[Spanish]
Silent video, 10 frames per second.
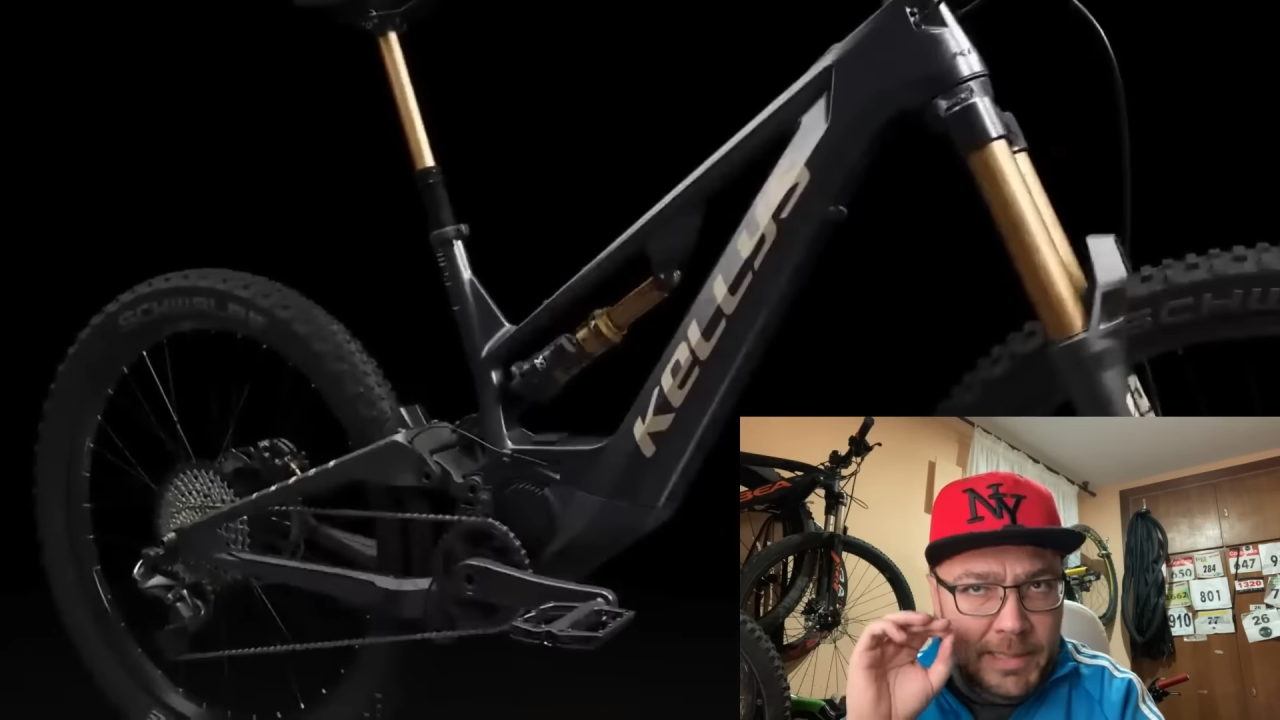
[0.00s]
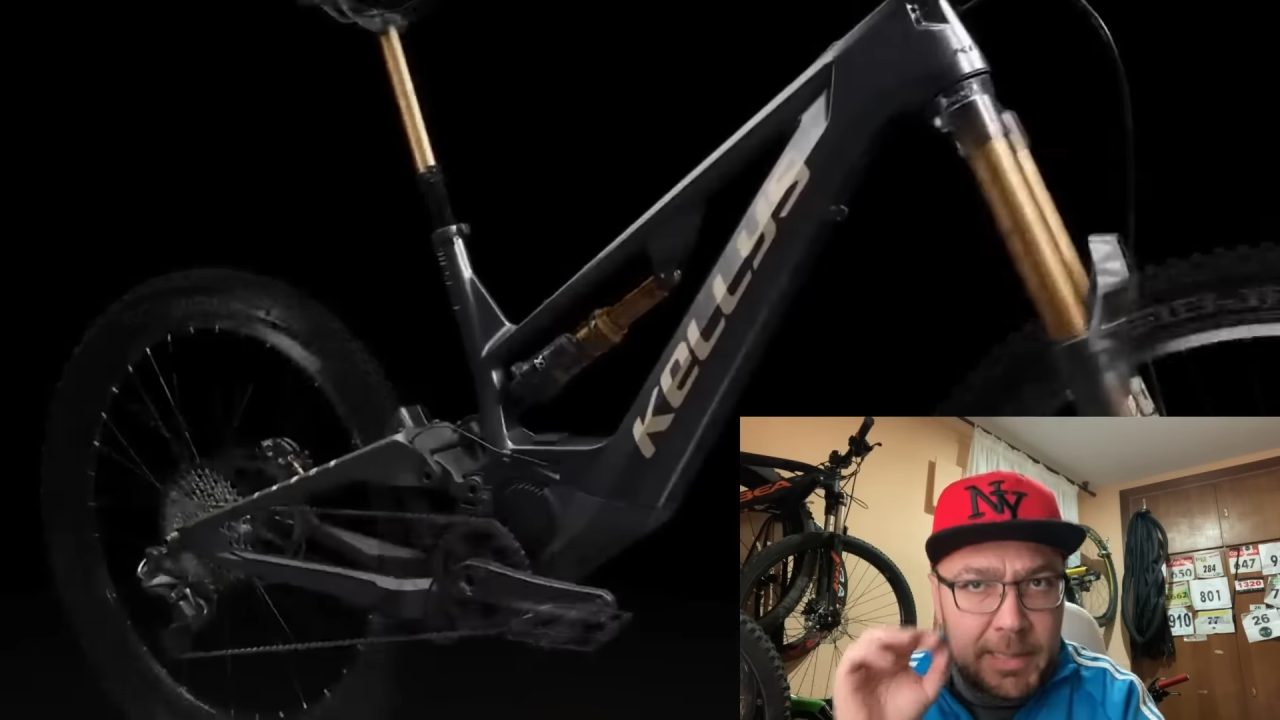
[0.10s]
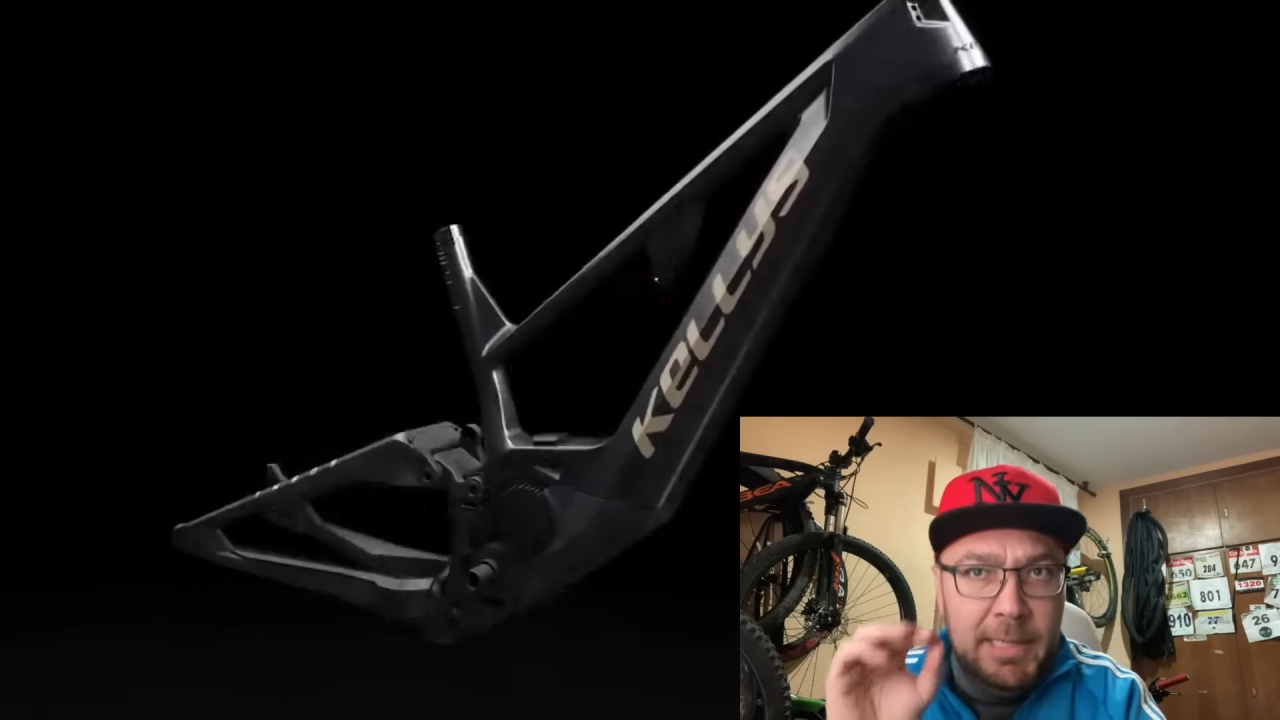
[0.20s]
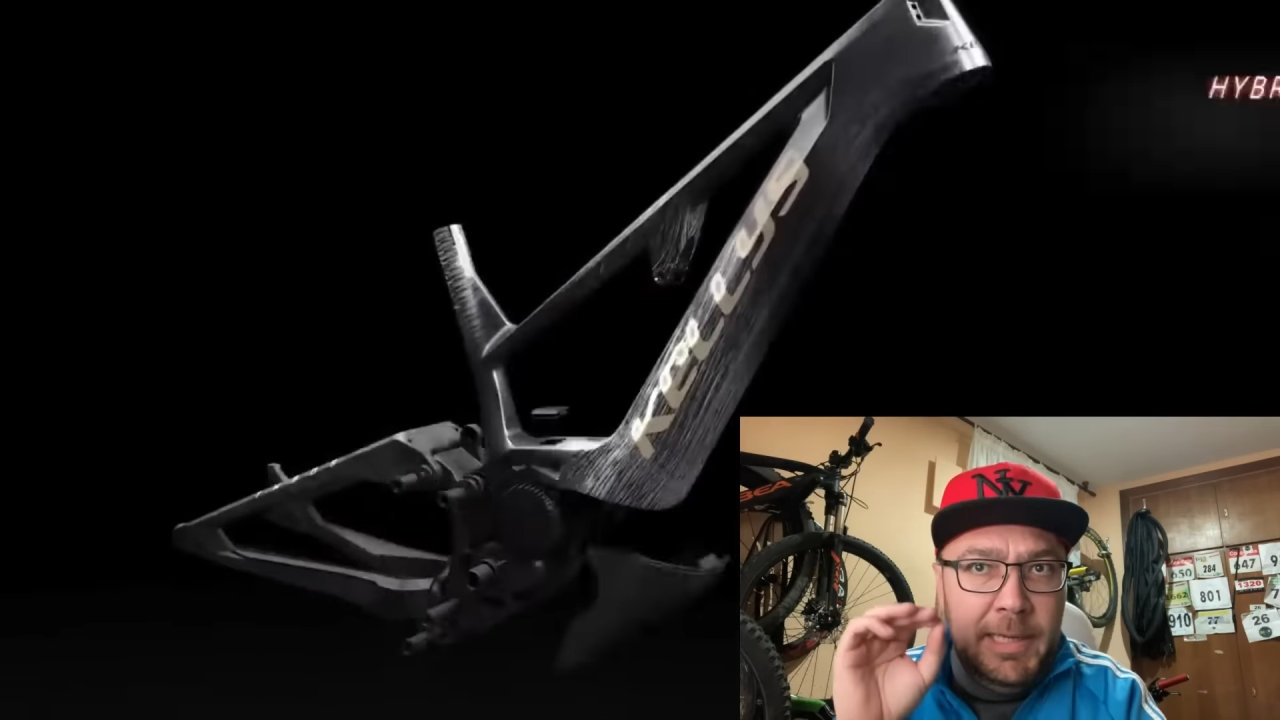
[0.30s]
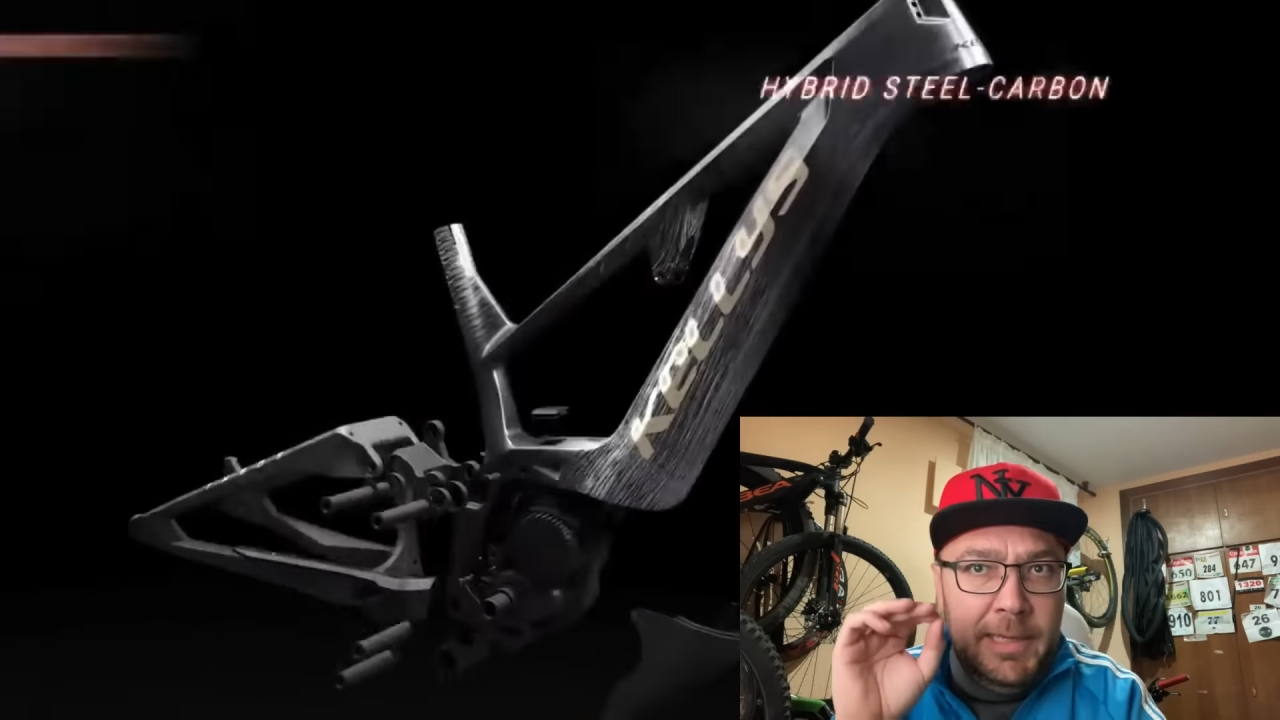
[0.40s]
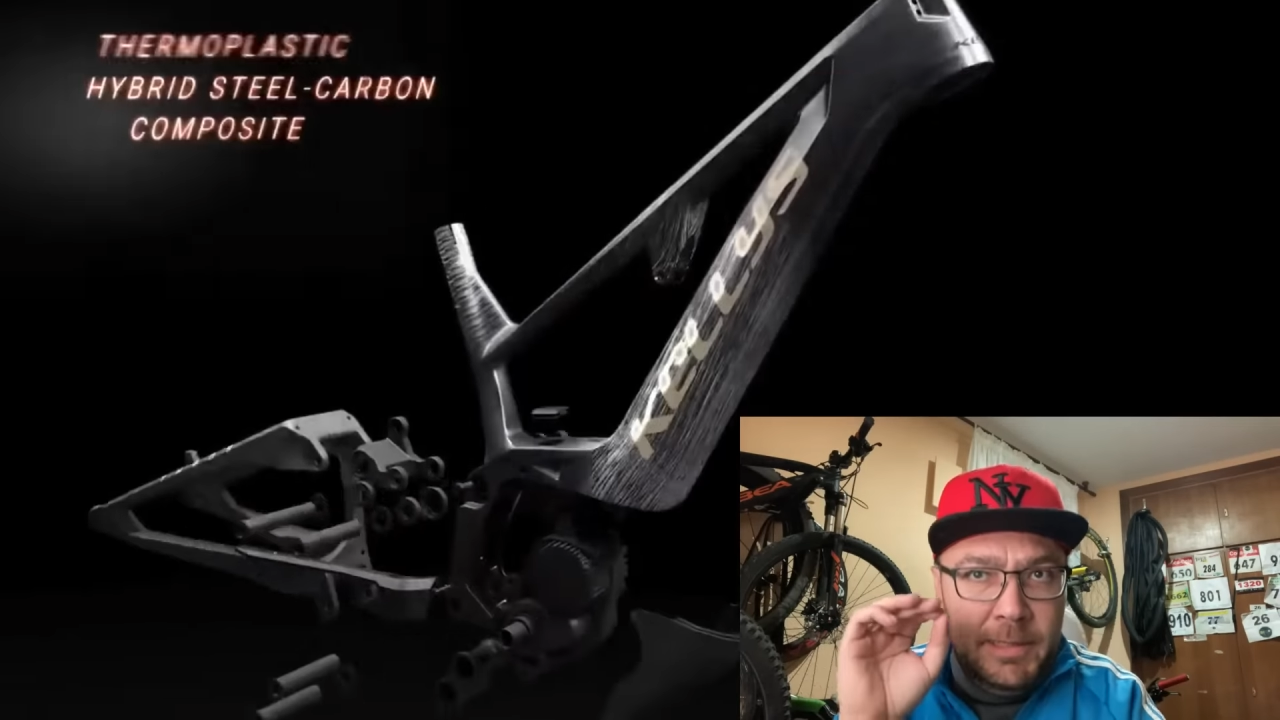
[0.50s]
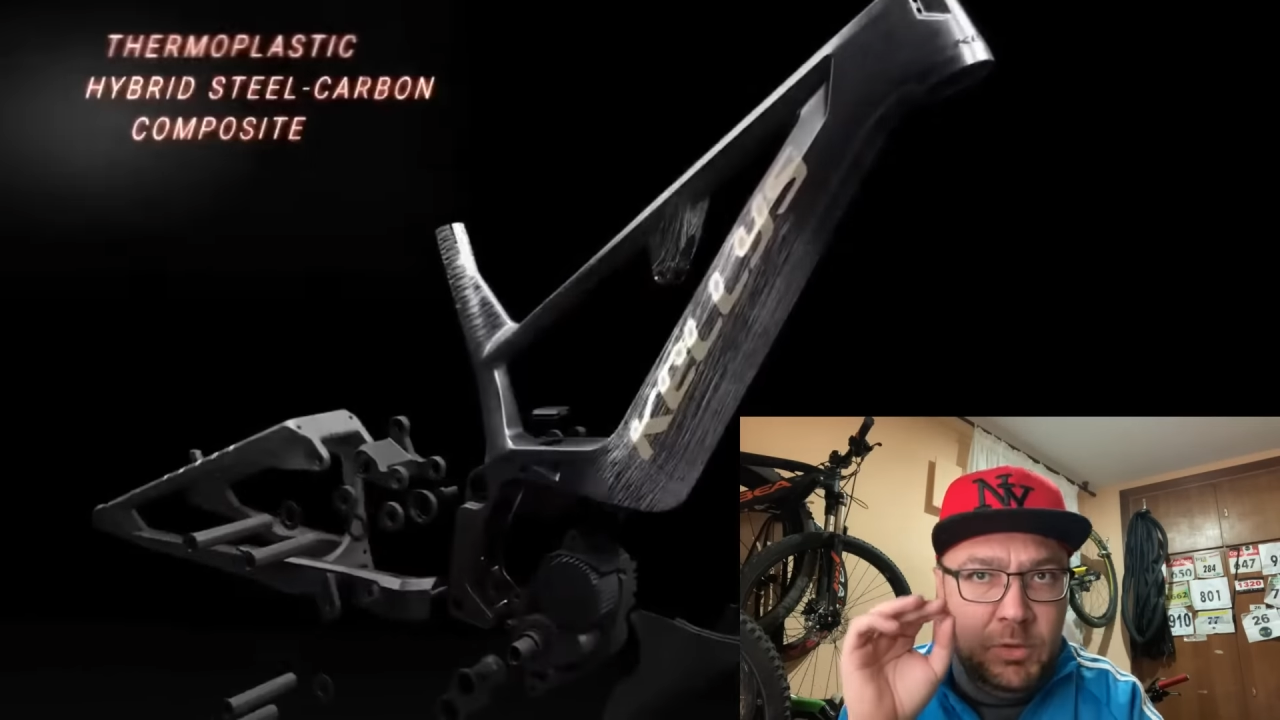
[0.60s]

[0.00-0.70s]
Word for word: técnica de